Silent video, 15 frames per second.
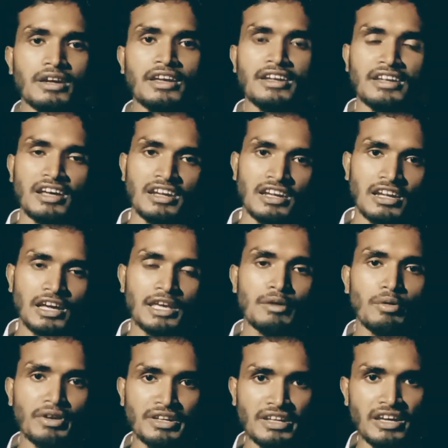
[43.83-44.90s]
ইন্নালিল্লাহি
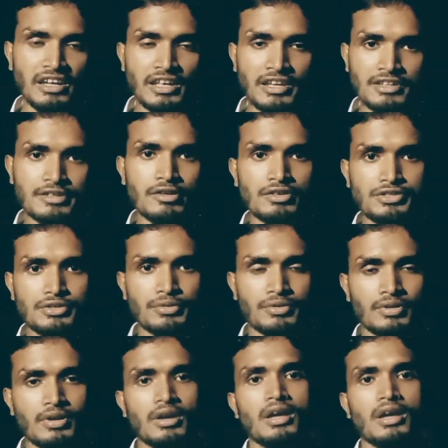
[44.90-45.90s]
ও ইন্না ইলাইহি রাজিউন